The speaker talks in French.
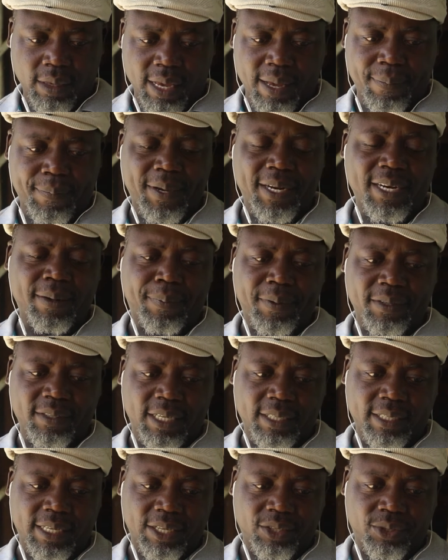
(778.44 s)
Et après les
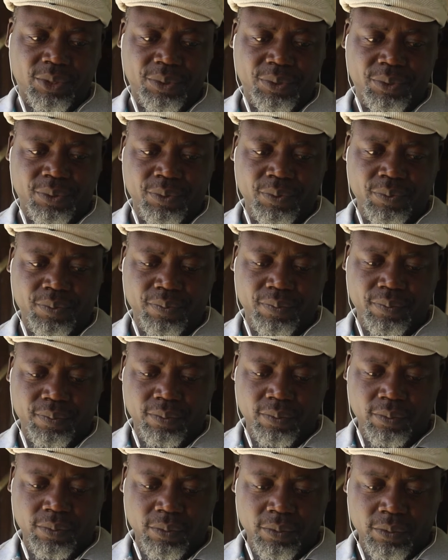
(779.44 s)
présentations,
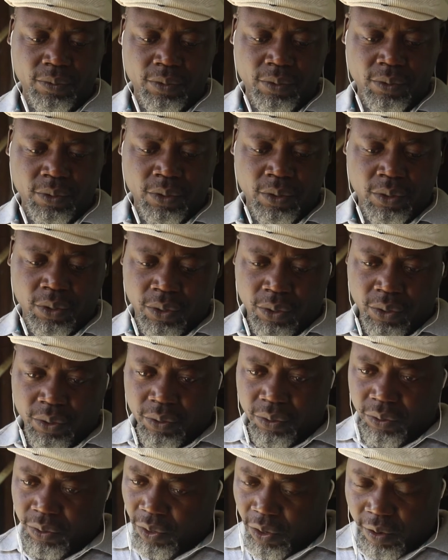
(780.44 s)

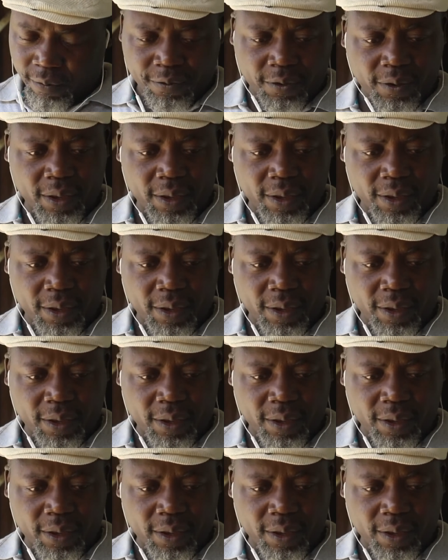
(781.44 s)
on